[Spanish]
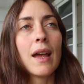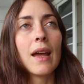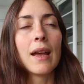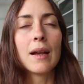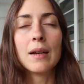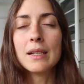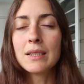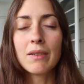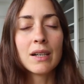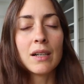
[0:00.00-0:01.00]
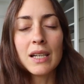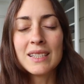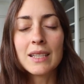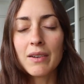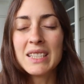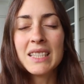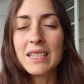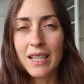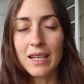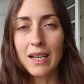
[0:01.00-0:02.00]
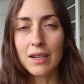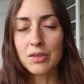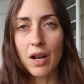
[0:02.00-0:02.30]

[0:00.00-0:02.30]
Eh, estaba, estaba histérica,